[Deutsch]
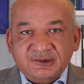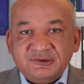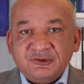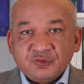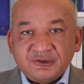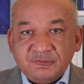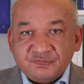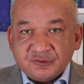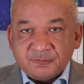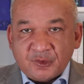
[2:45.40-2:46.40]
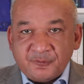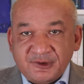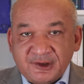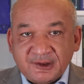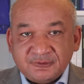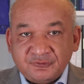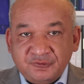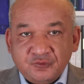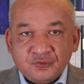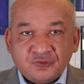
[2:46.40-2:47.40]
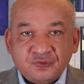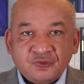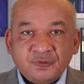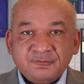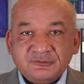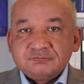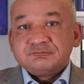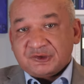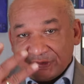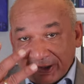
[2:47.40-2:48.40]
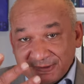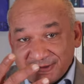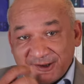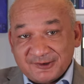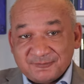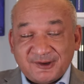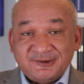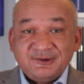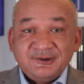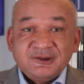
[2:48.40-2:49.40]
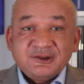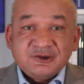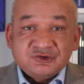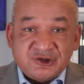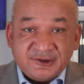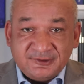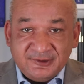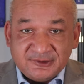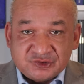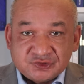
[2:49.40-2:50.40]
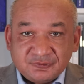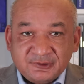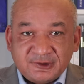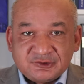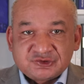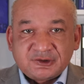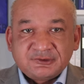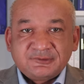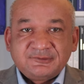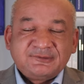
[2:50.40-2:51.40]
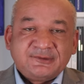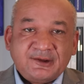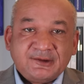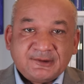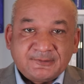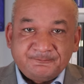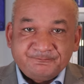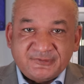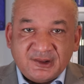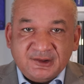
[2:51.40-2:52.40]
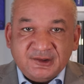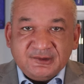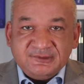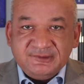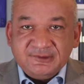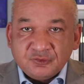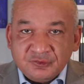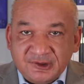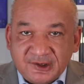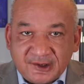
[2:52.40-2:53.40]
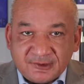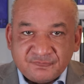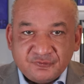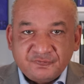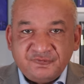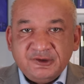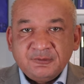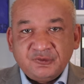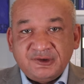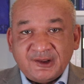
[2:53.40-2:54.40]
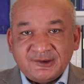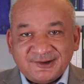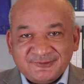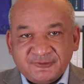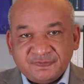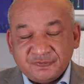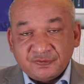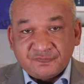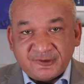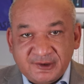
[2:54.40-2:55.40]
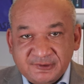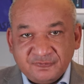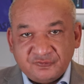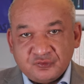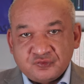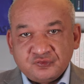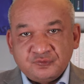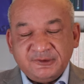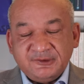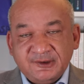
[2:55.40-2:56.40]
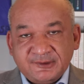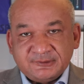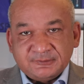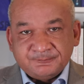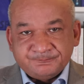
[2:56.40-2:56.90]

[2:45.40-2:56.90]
Die Theorie wurde populär durch die Ökonomen Daniel Kahnemann, Jack Nitsch und Richard Taylor, die die Grundlagen für viele moderne Ansätze zur Verhaltensökonomie legen.